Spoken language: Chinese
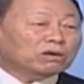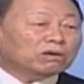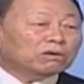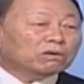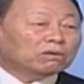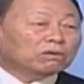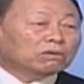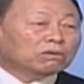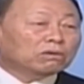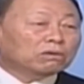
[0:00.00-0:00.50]

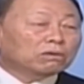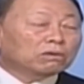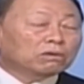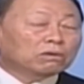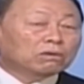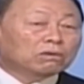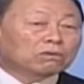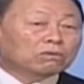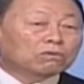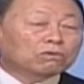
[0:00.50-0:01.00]
边打
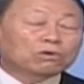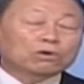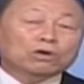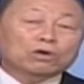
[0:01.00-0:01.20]
水。